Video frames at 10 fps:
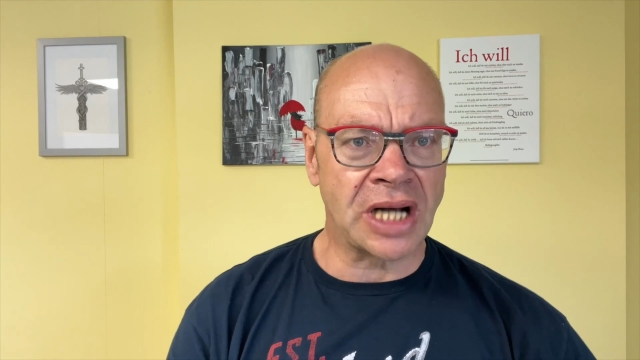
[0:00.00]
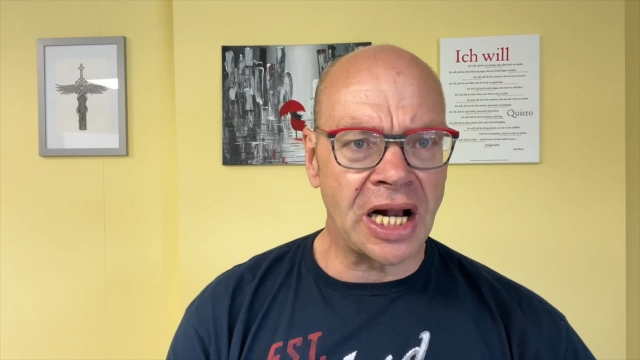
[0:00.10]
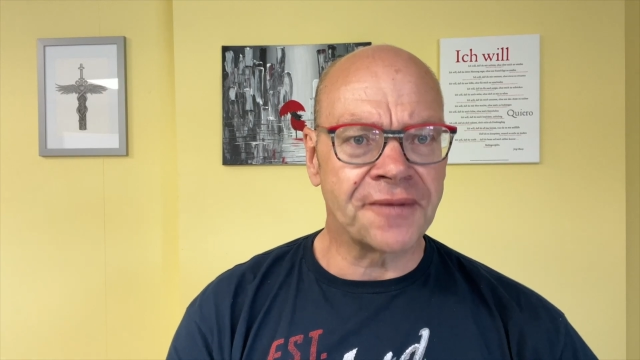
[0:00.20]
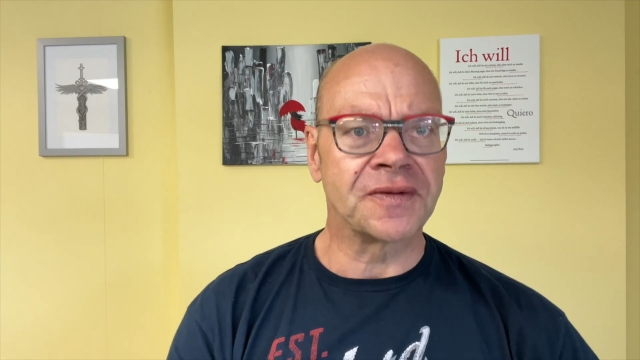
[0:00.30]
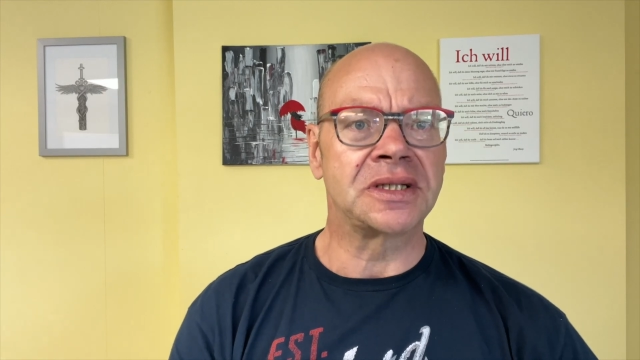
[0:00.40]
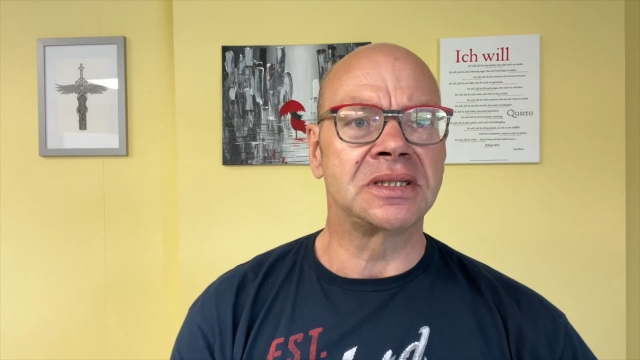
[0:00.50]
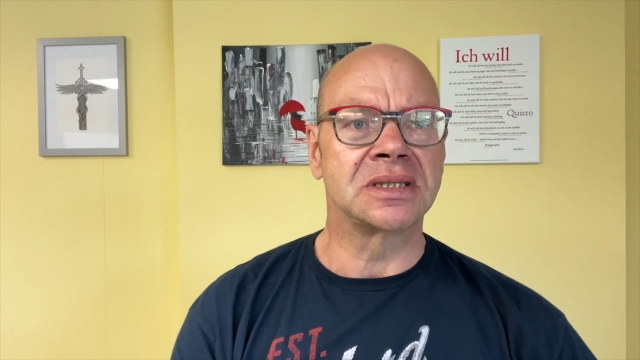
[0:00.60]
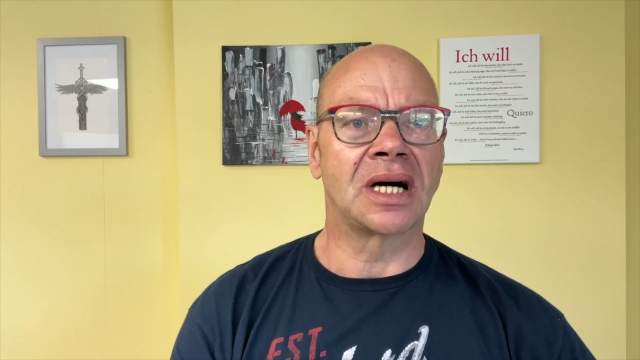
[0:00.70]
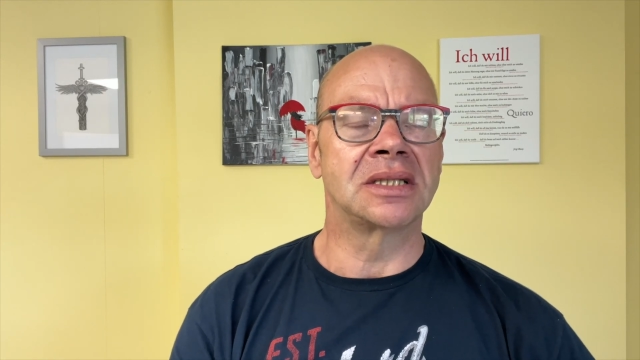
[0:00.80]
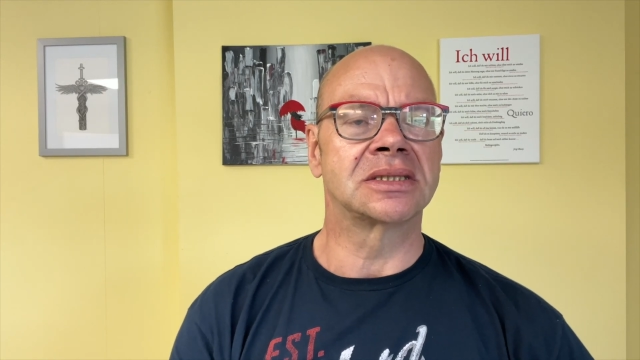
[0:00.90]
Geld verdienen
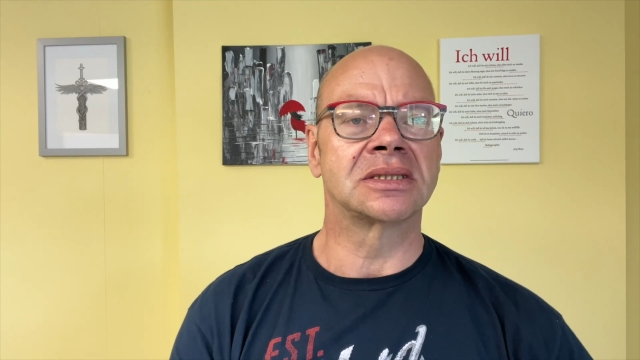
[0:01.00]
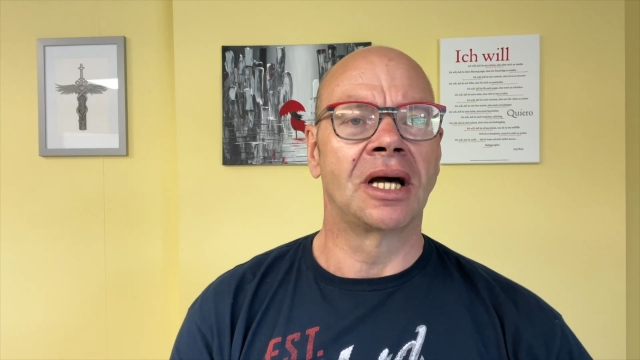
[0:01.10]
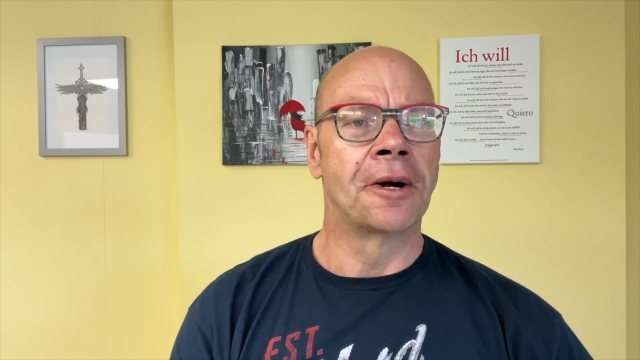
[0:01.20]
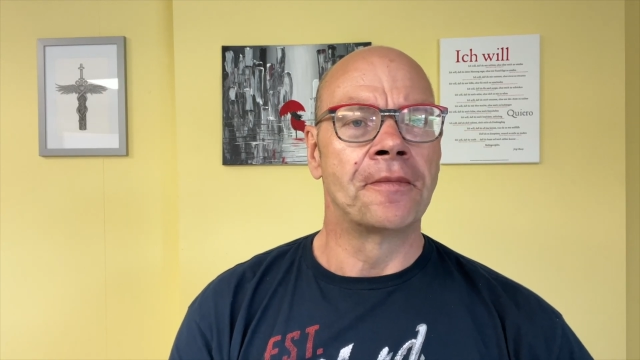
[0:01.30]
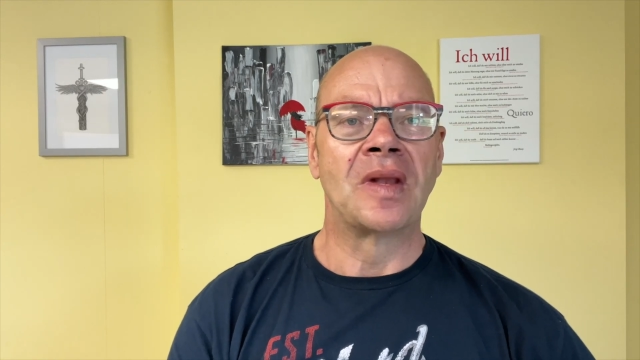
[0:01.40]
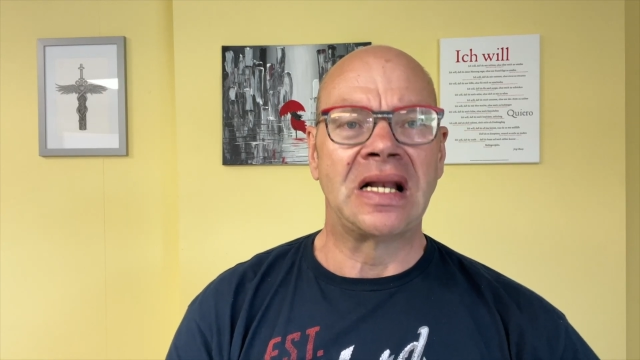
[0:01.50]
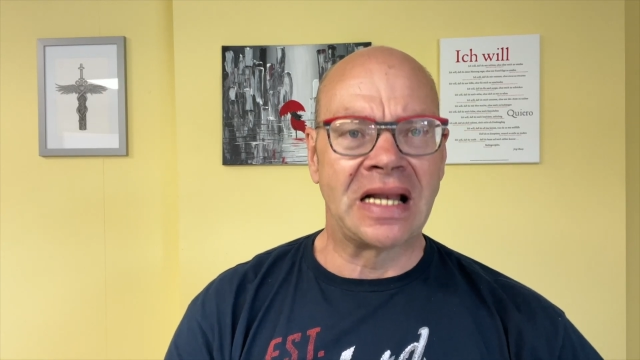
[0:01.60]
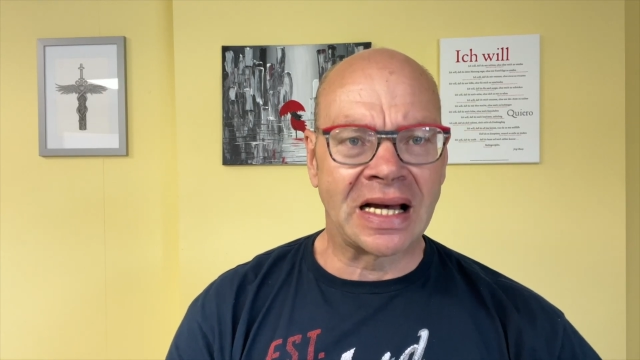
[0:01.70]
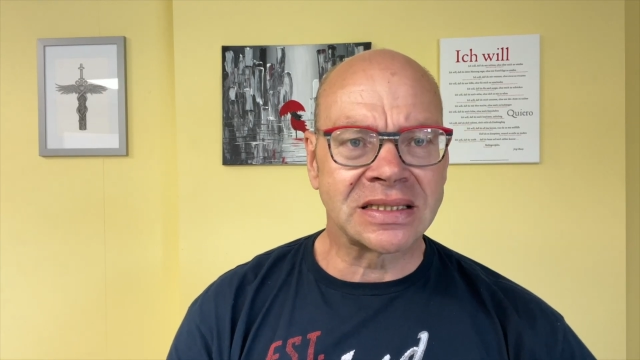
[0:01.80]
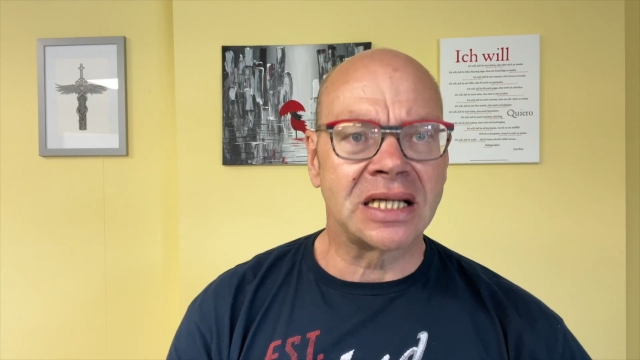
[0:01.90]
kannst,
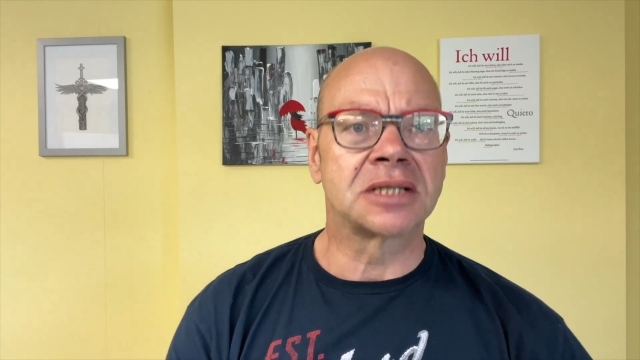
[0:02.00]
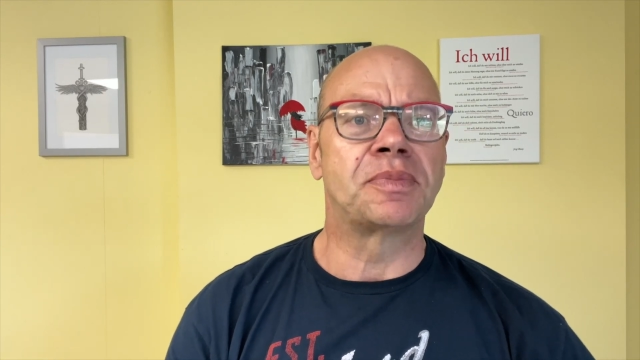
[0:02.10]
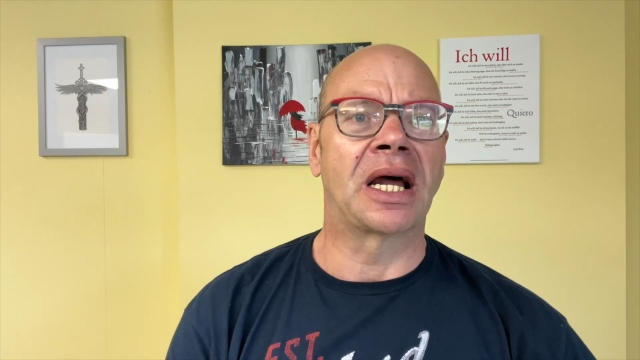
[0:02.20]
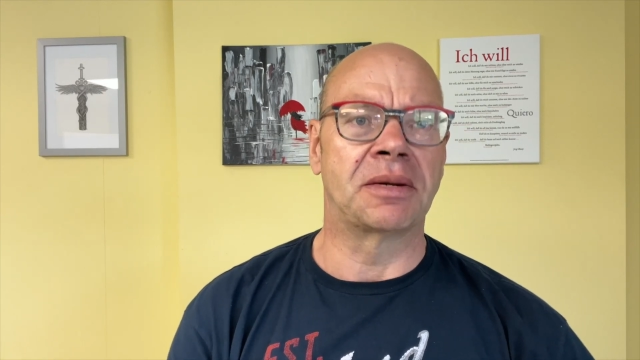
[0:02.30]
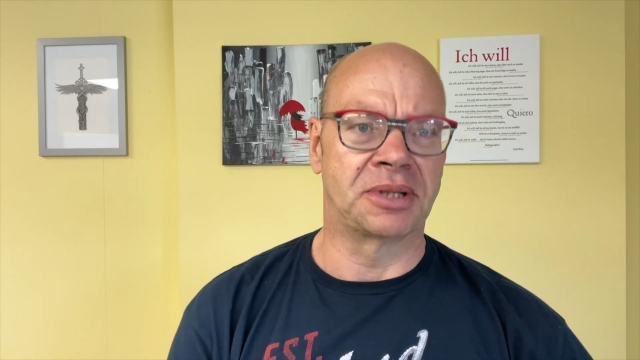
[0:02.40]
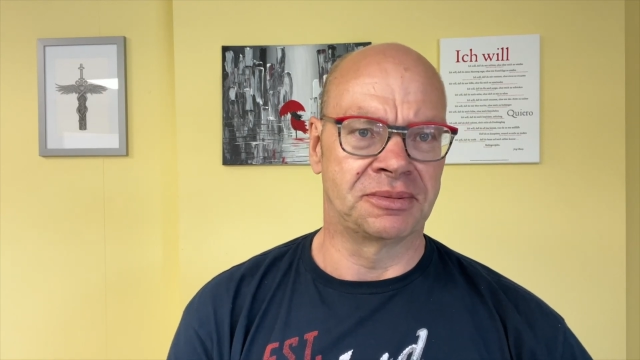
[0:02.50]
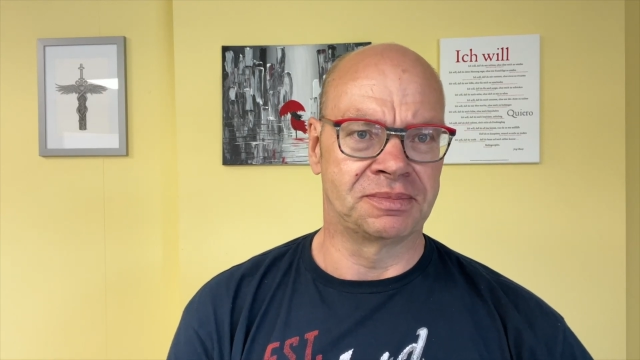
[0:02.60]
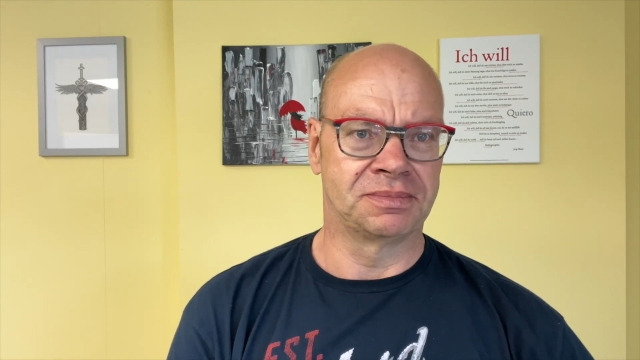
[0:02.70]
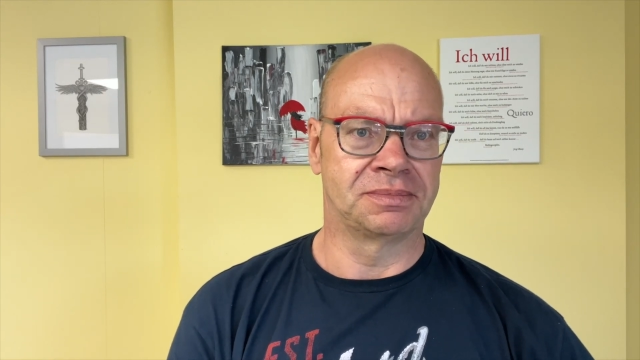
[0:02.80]
lass es bleiben.